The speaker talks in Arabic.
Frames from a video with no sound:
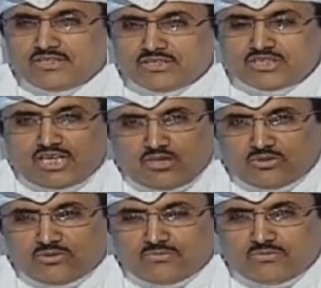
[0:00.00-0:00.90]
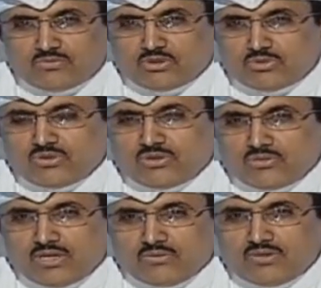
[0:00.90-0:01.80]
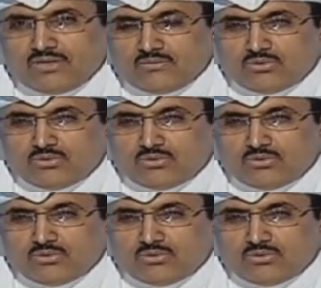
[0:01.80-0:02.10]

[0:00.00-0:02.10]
نطرحه لكم ويكون هو اول